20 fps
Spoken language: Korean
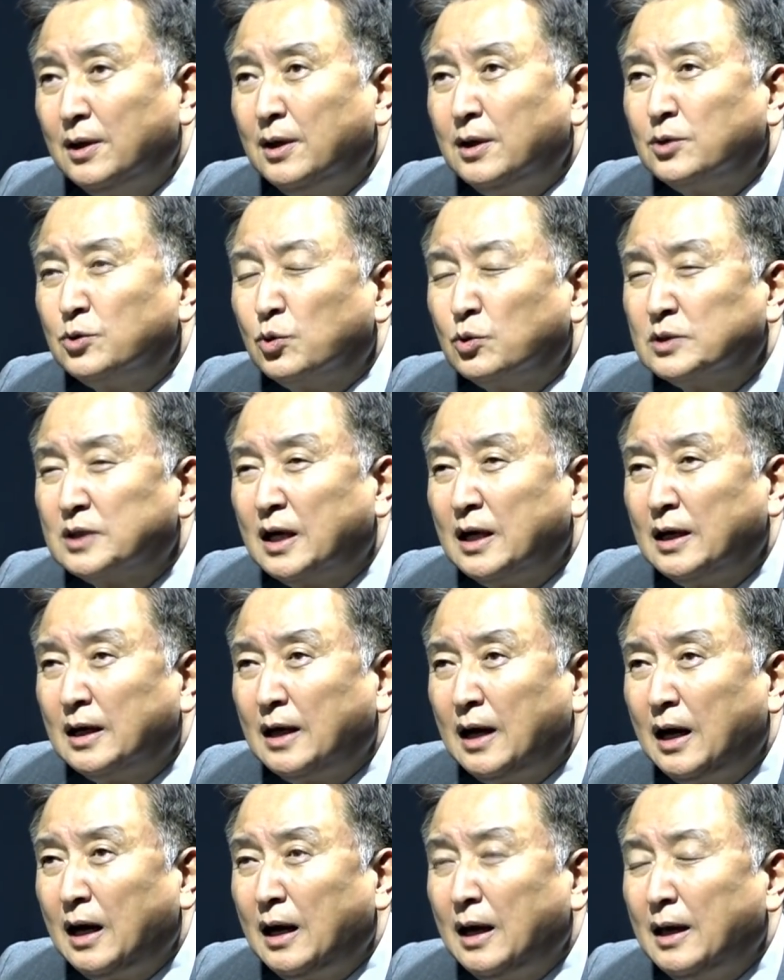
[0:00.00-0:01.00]

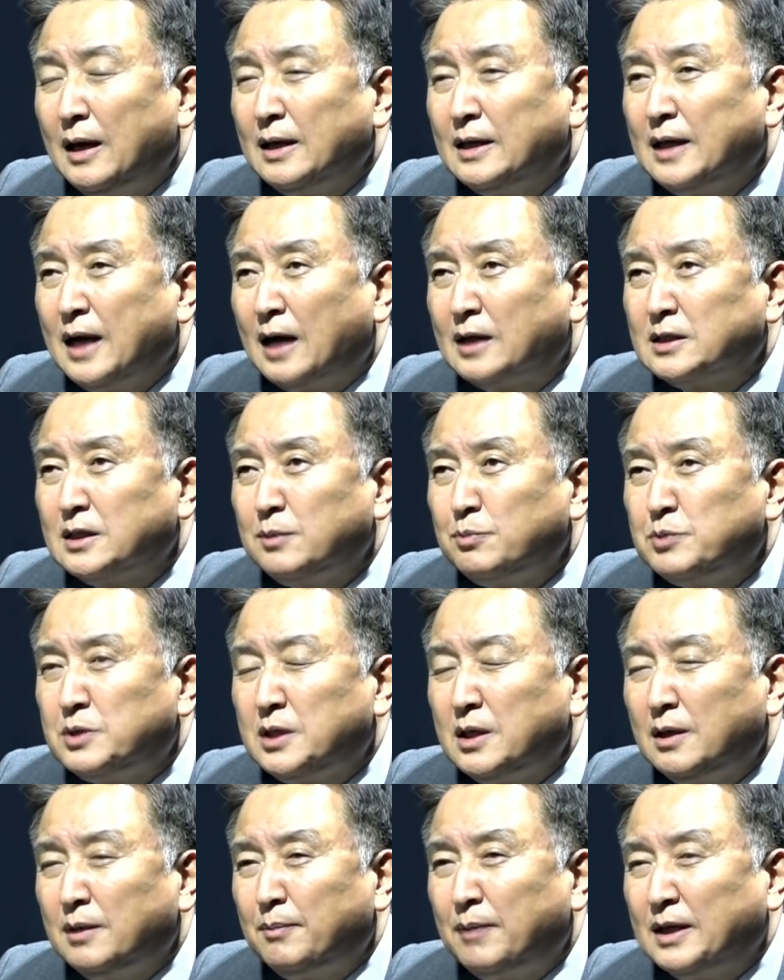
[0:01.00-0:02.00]
조사가 약
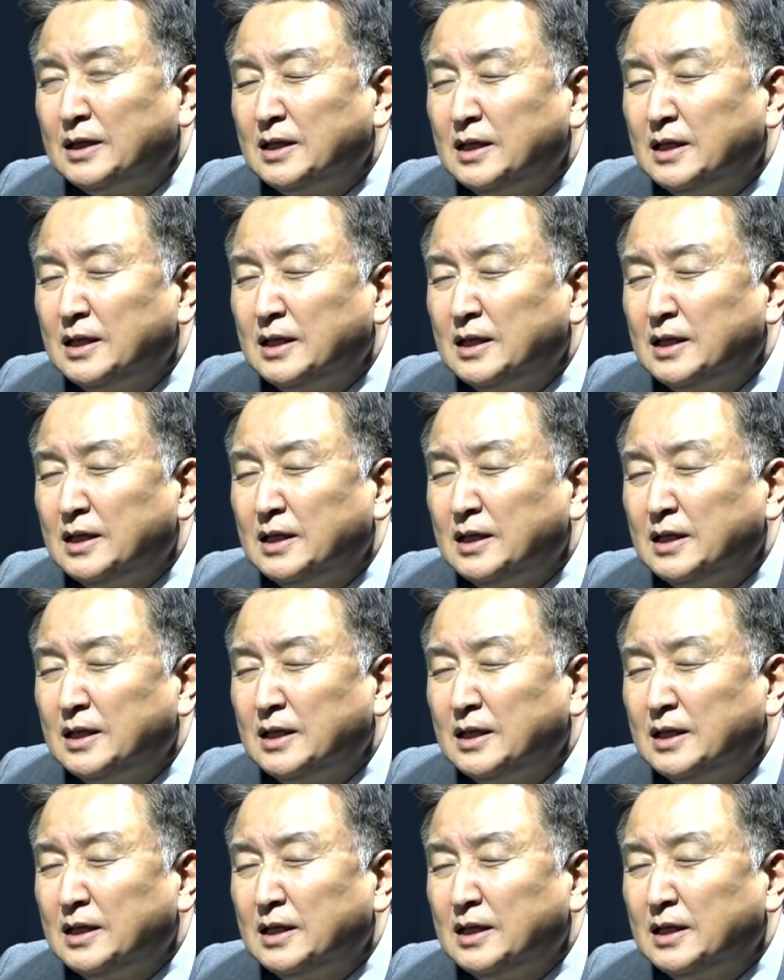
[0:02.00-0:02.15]
17마지